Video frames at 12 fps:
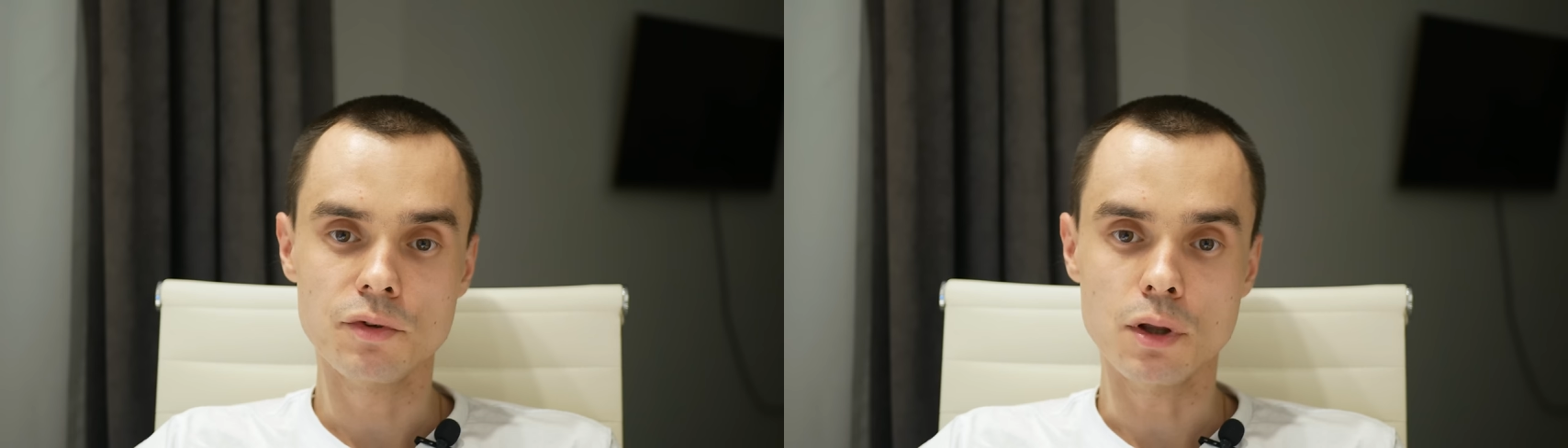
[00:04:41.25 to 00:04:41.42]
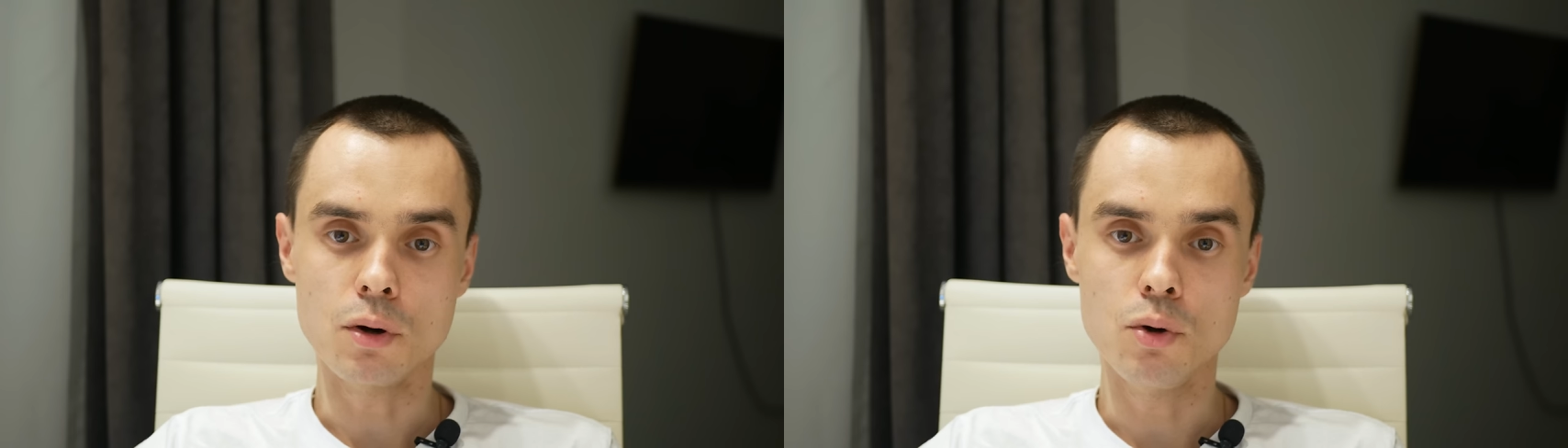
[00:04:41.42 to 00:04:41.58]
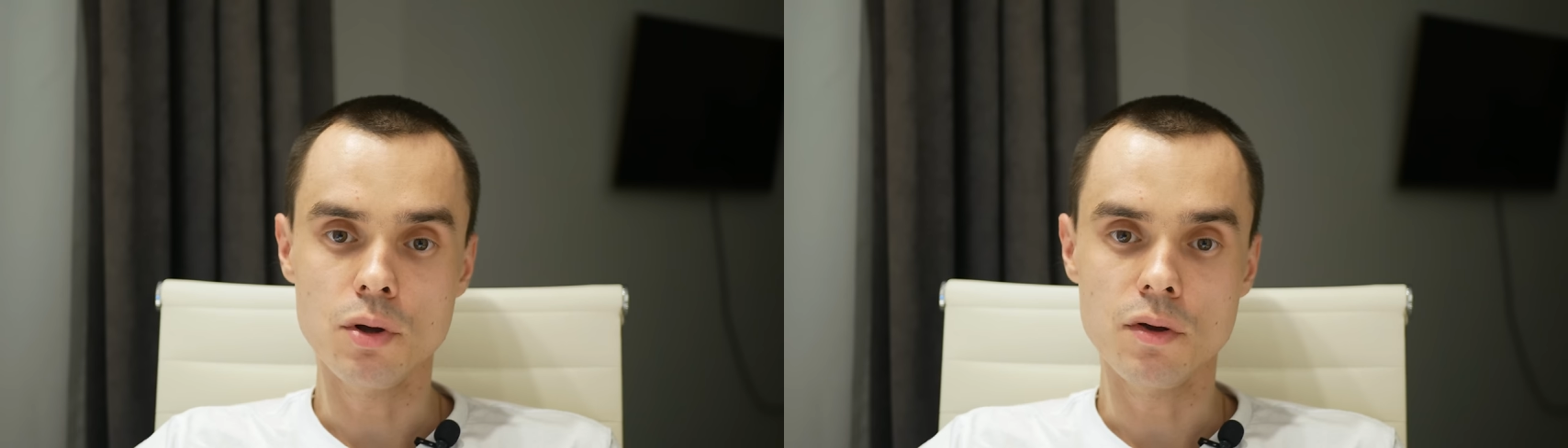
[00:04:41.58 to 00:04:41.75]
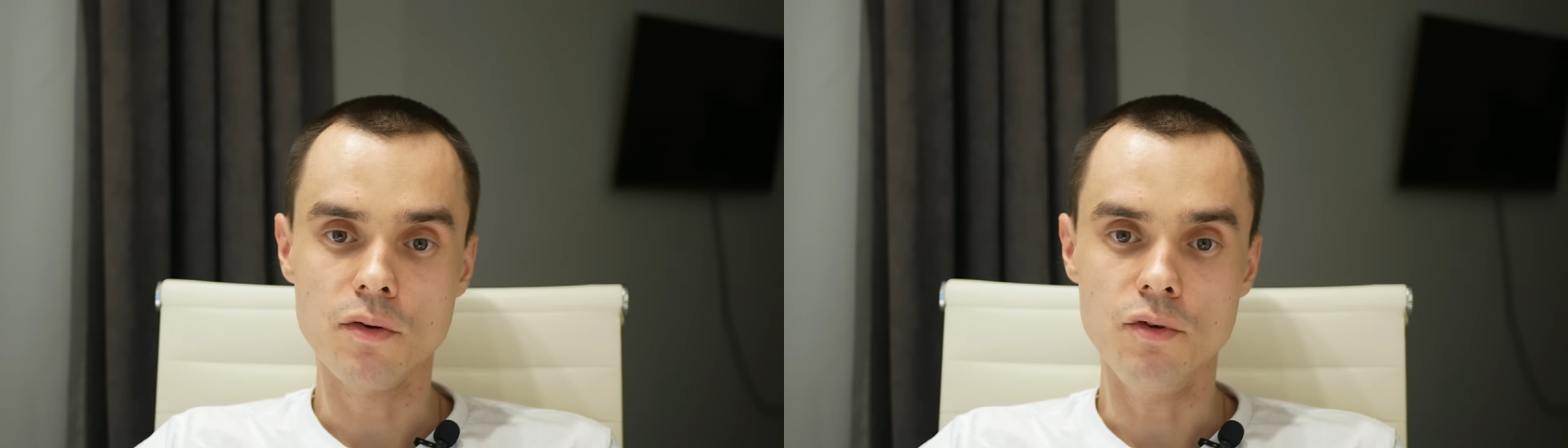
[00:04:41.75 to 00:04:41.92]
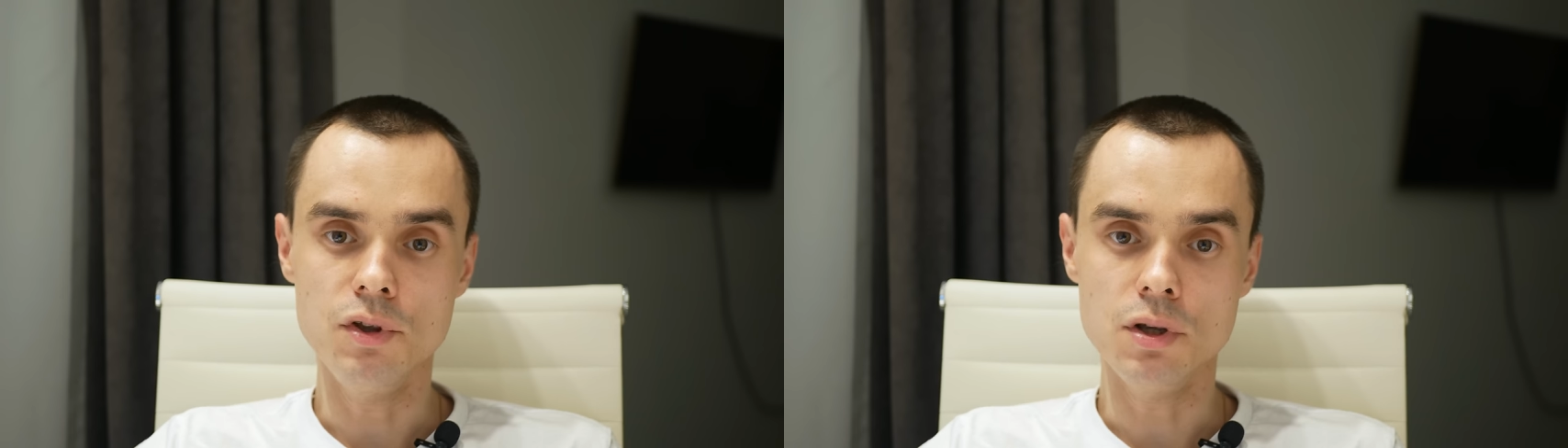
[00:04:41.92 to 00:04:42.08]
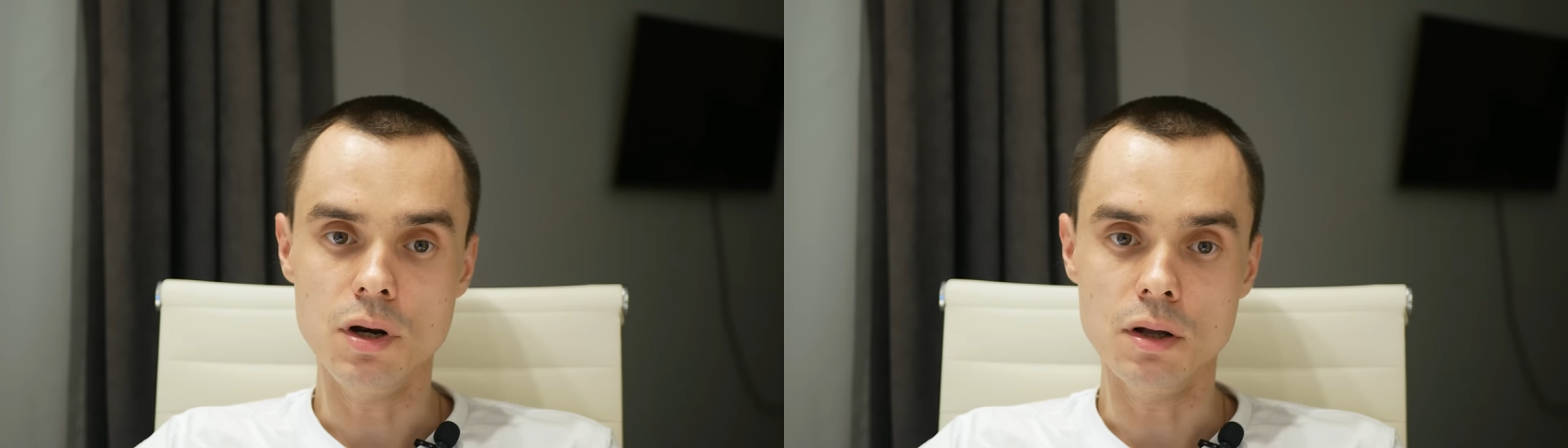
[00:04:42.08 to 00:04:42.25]
второй
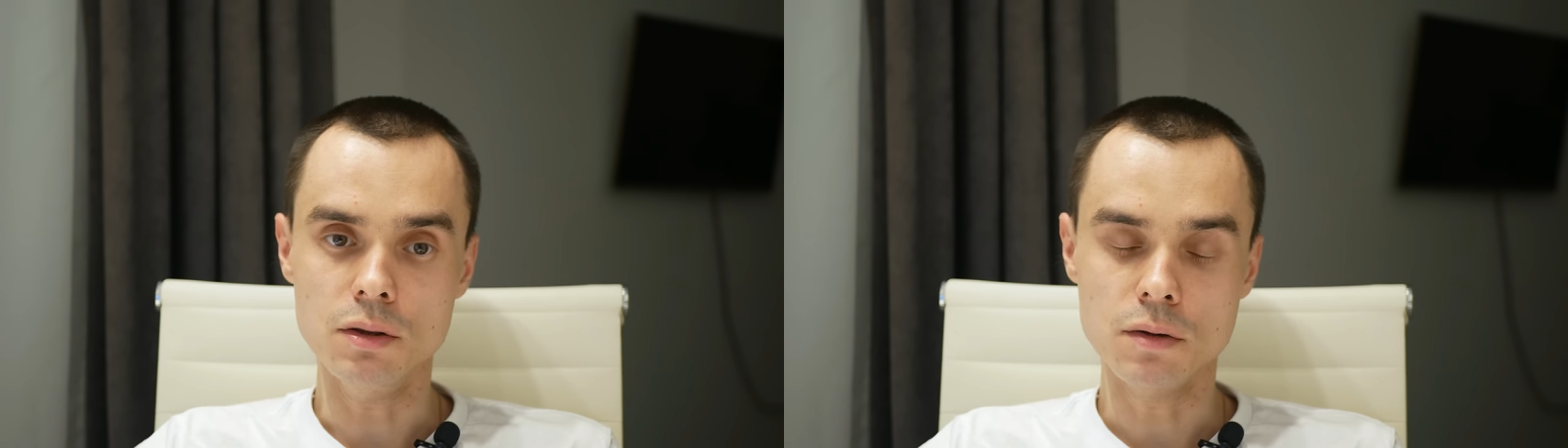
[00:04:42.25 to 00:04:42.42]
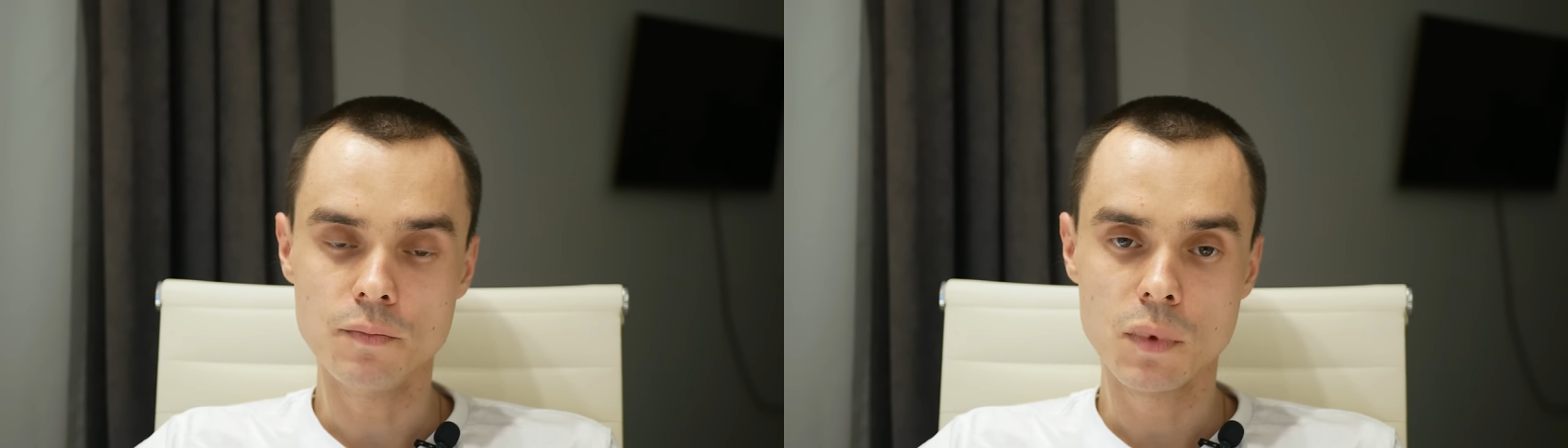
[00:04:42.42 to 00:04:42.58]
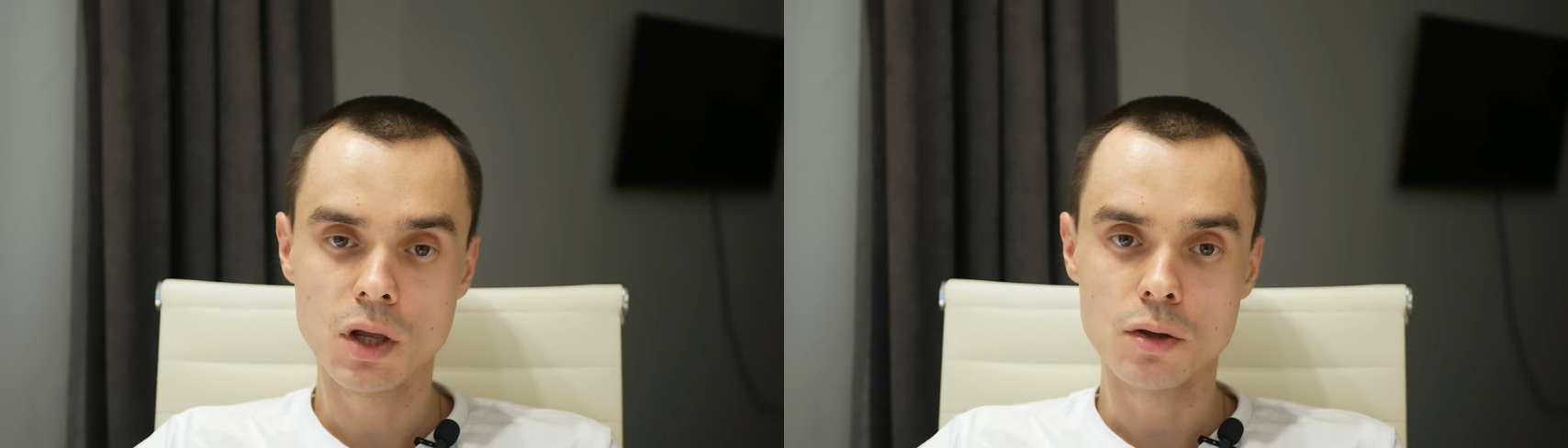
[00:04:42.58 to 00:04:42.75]
вентилятор.